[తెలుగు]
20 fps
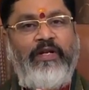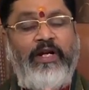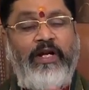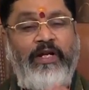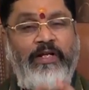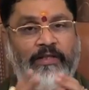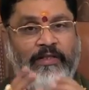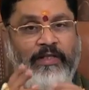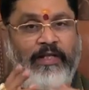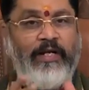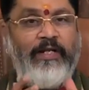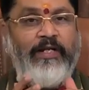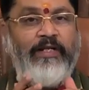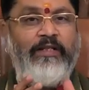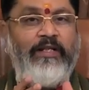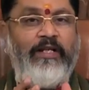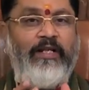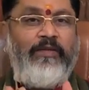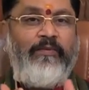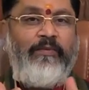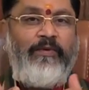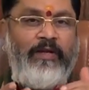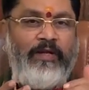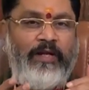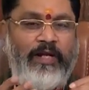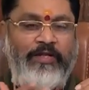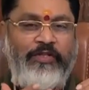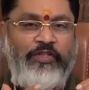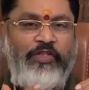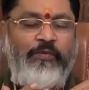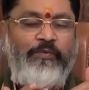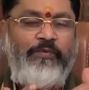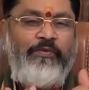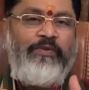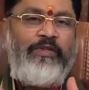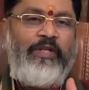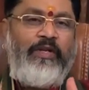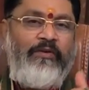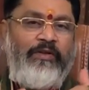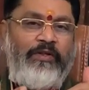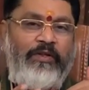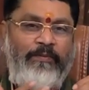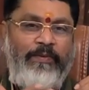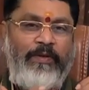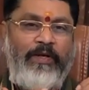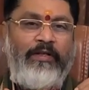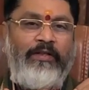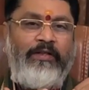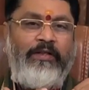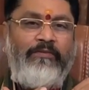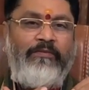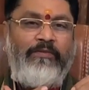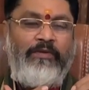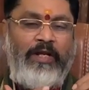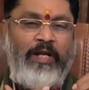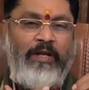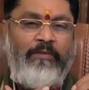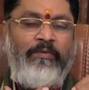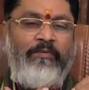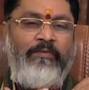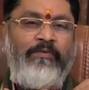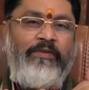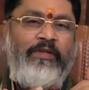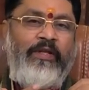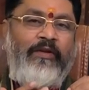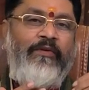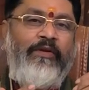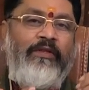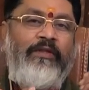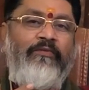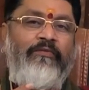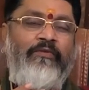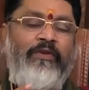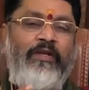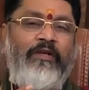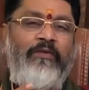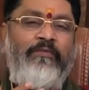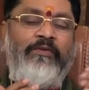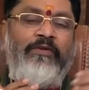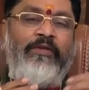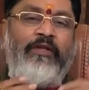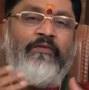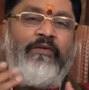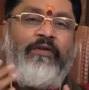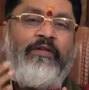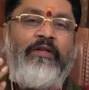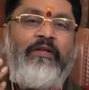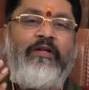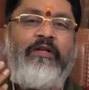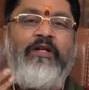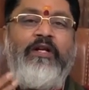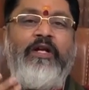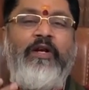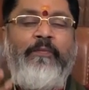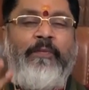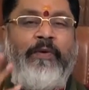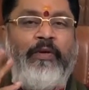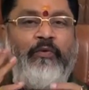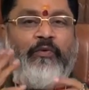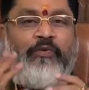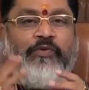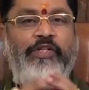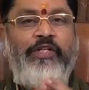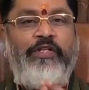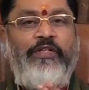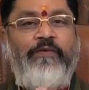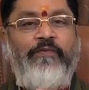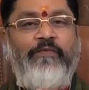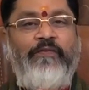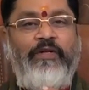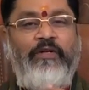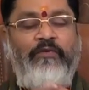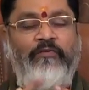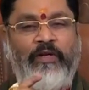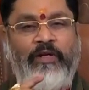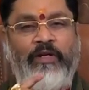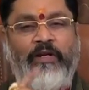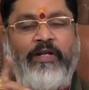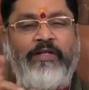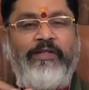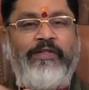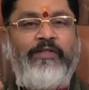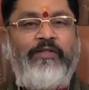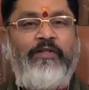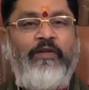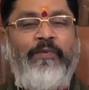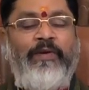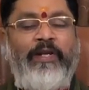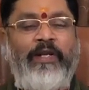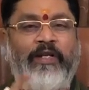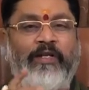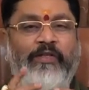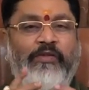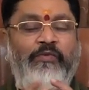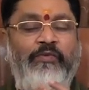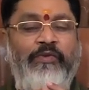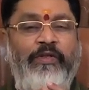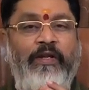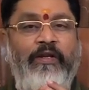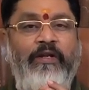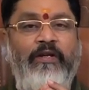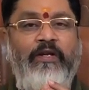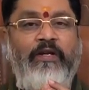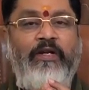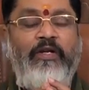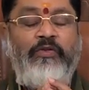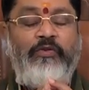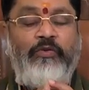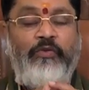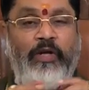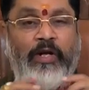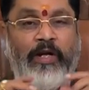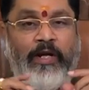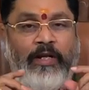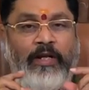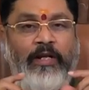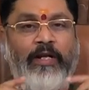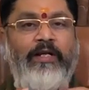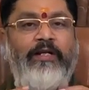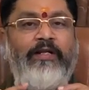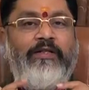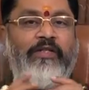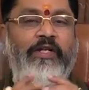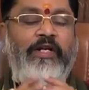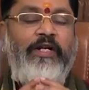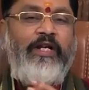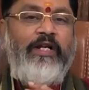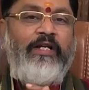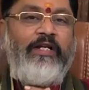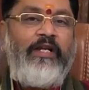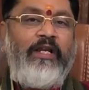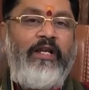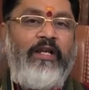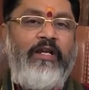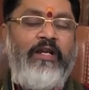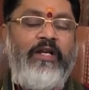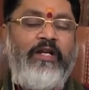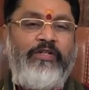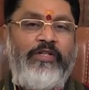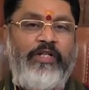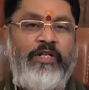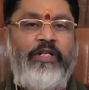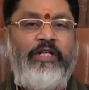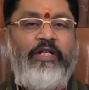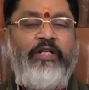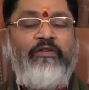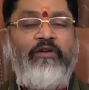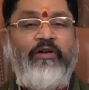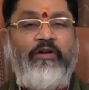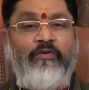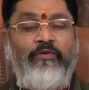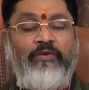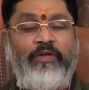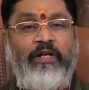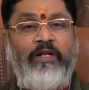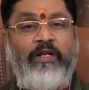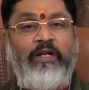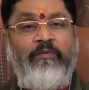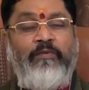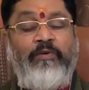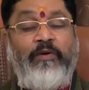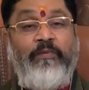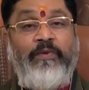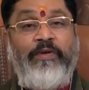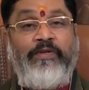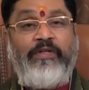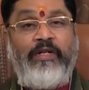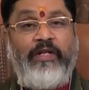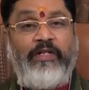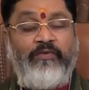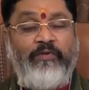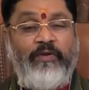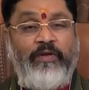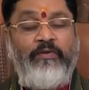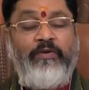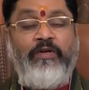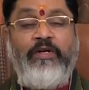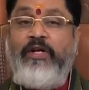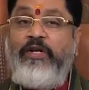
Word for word: అది దాటిన తర్వాత మన రాజ్యము తర్వాత భాగ్యము లాభము తర్వాత వ్యయము తర్వాత మనకు వచ్చేది ట్వెల్వ్ రాశిస్లో మనం లెక్కేసుకుంటే సో అన్లక్ చేయడానికి శనికేతులు అక్కడ ఉంటారు కాబట్టి మేషరాశి వాళ్ళు